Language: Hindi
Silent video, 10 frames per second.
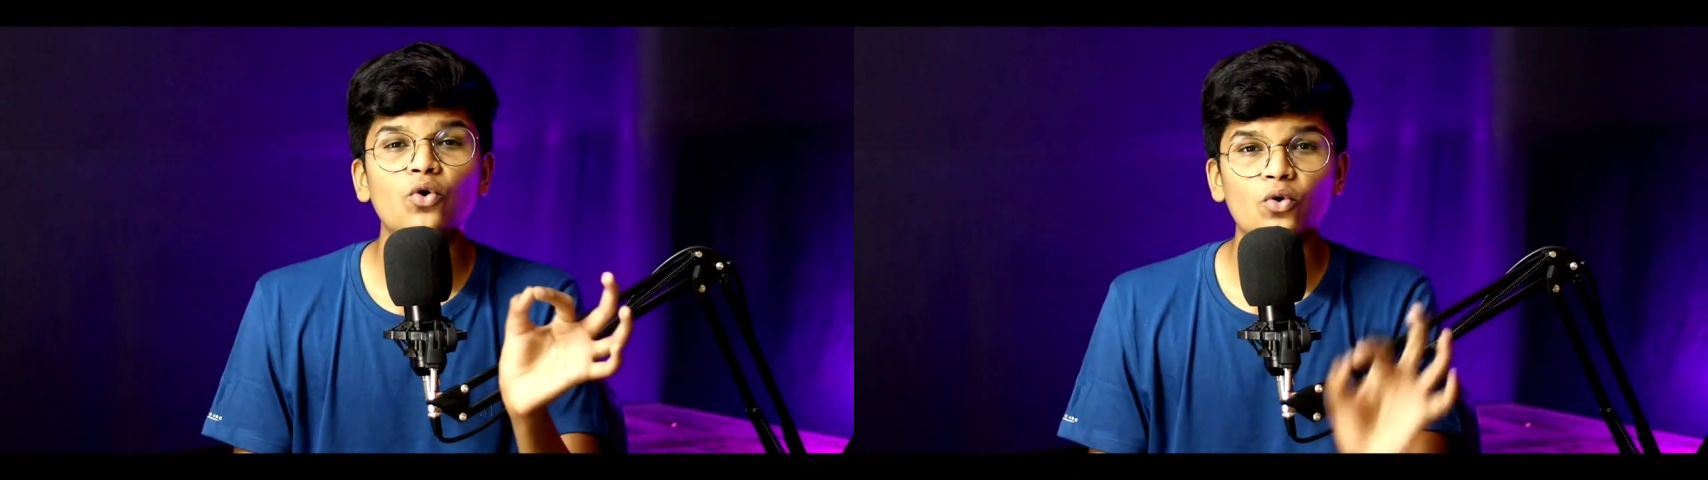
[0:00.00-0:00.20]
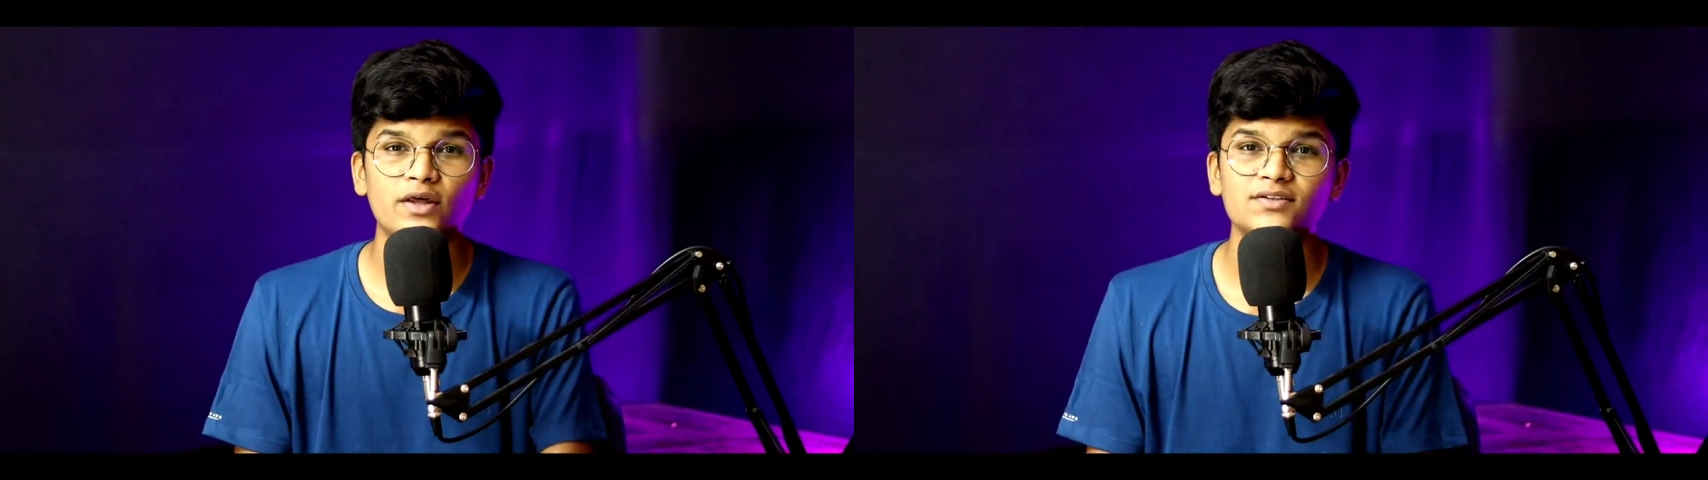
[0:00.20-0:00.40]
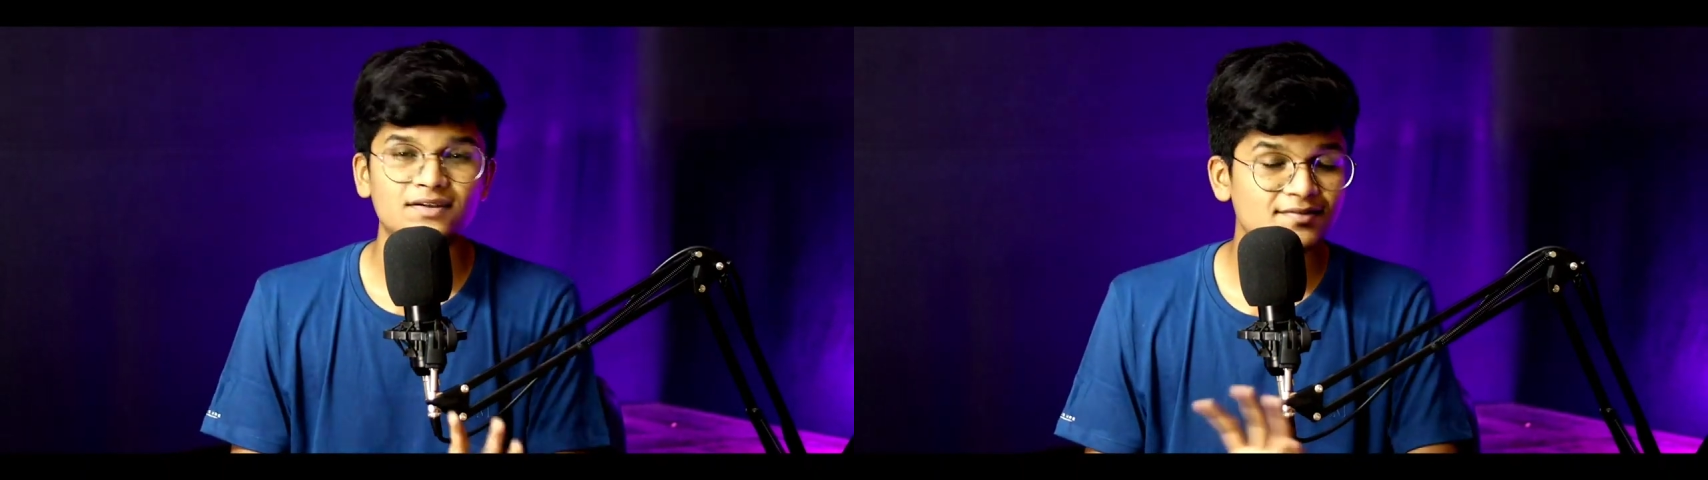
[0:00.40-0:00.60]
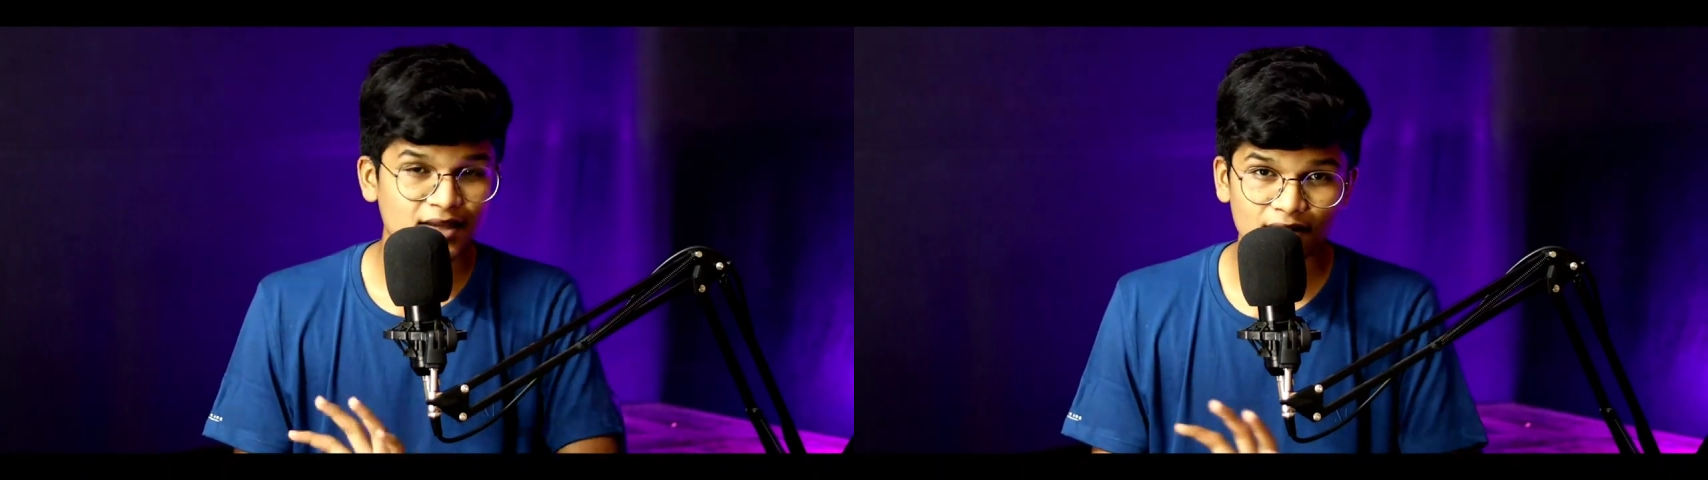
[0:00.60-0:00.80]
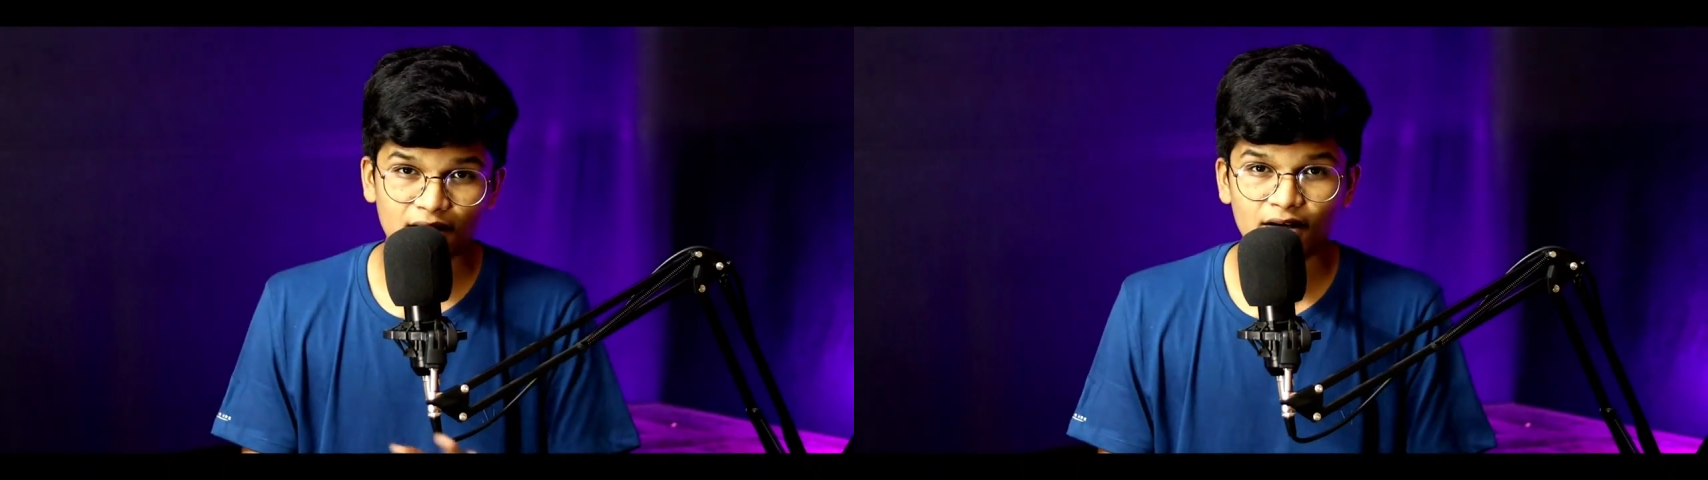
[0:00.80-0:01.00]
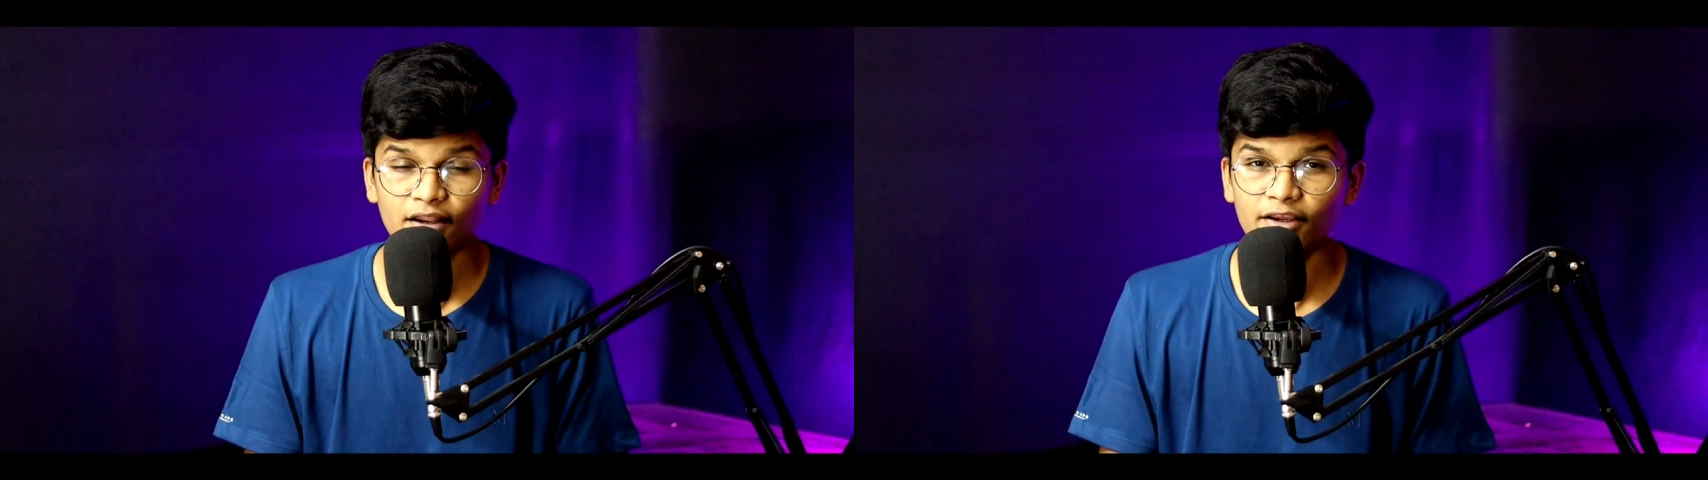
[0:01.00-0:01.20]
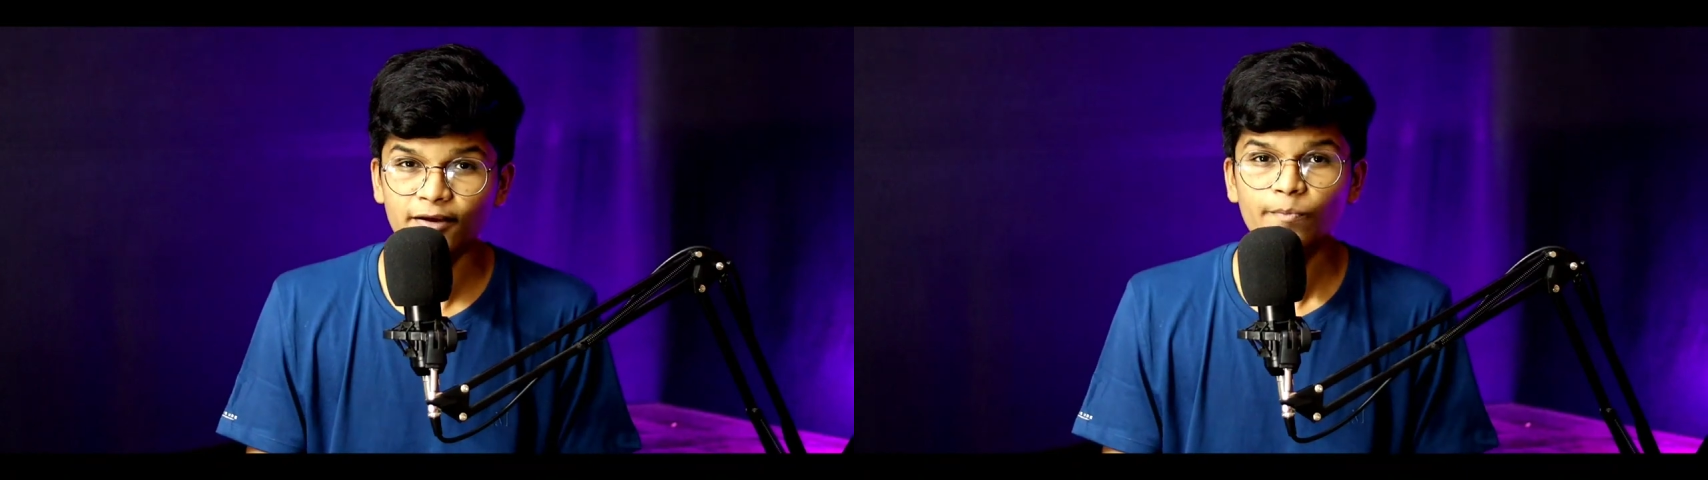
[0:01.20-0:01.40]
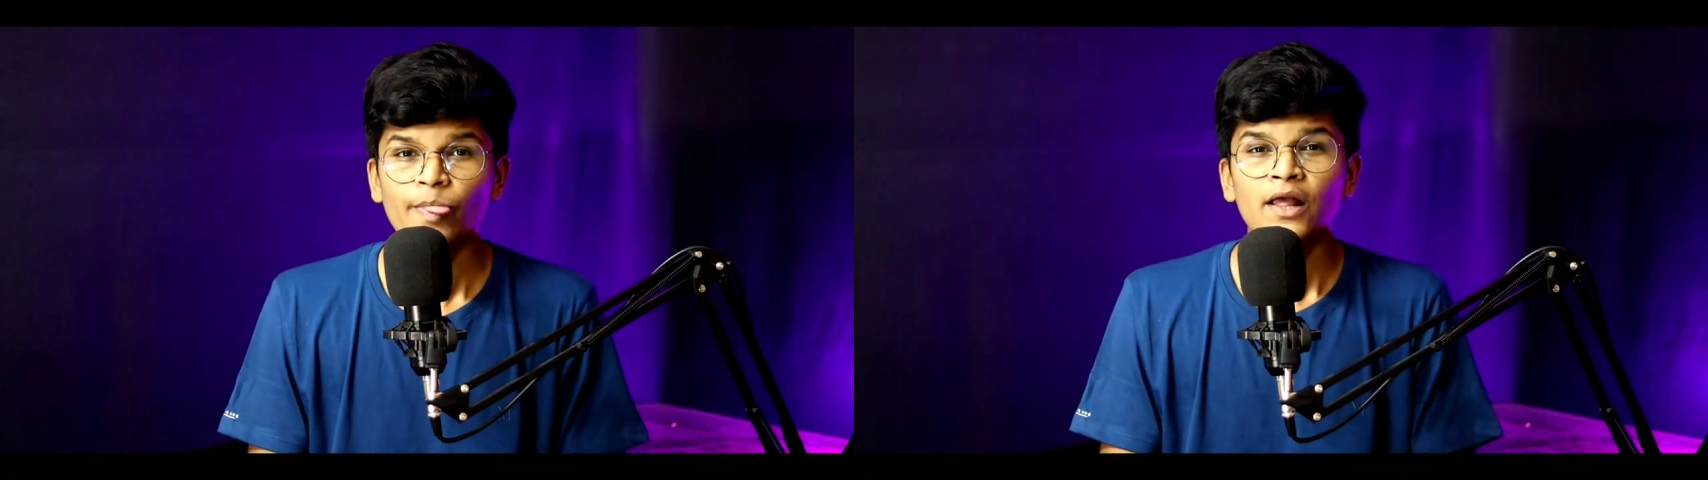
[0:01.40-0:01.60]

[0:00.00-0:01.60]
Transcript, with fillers: थोड़ा सा ज़्यादा नहीं